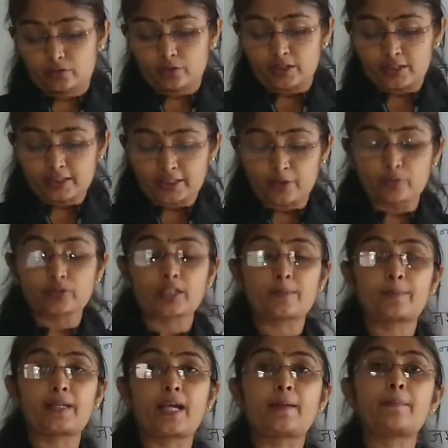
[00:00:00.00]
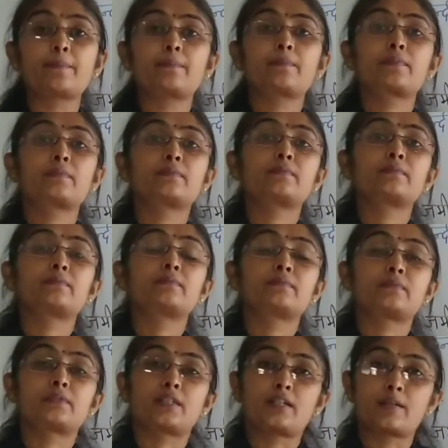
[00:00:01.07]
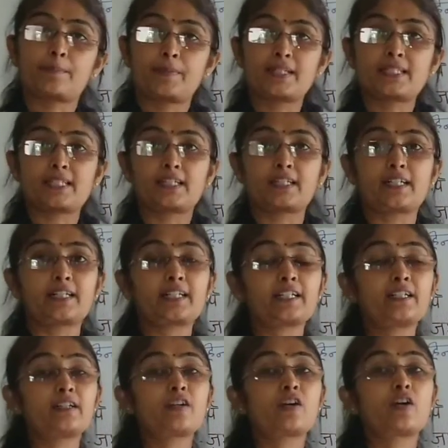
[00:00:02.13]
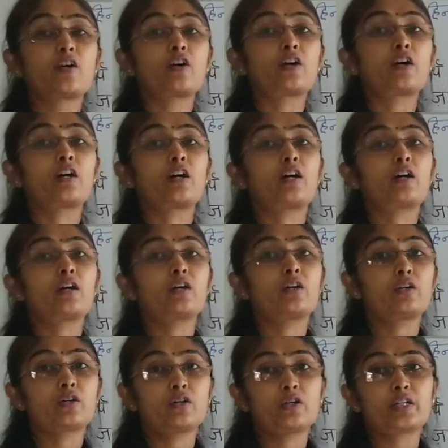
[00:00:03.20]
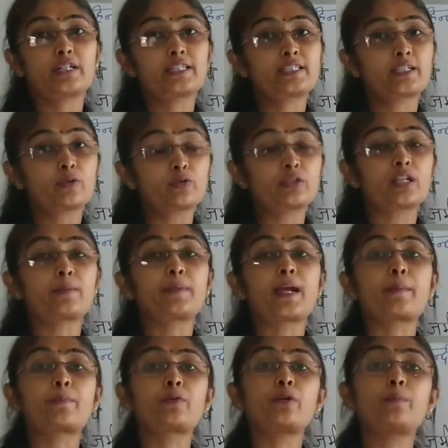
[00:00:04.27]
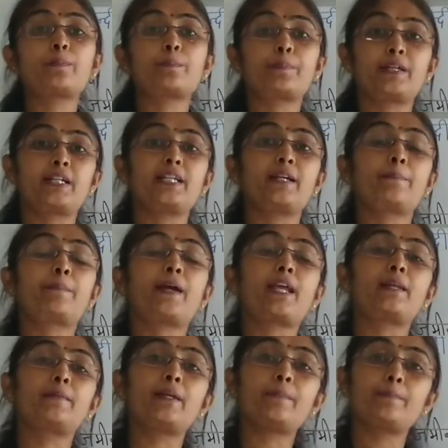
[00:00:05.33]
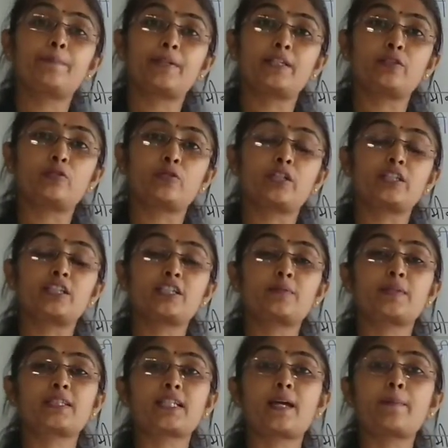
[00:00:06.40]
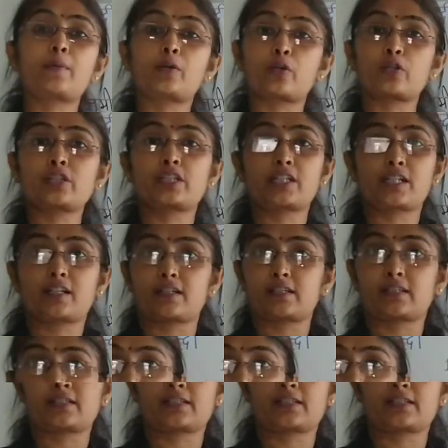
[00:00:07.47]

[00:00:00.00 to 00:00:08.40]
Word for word: तो इसके उत्तर भी आप अपने से करेंगे और इसके उत्तर मैं आपको पीडीएफ फाइल में भेज दूंगी जिसमें से आप क्रॉस चेक कर